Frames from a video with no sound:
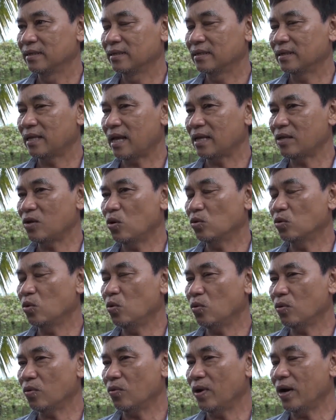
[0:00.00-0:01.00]
người ta vô
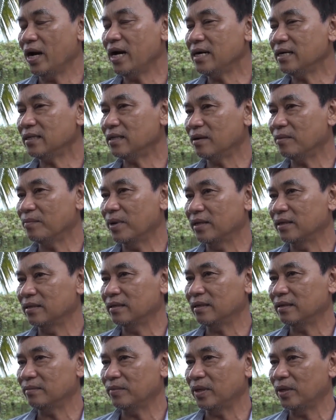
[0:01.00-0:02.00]
thuốc rồi hết cho mình
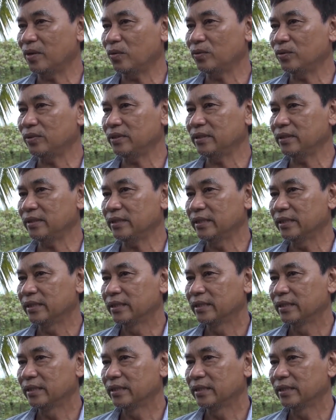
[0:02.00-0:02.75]
đó, mình nuôi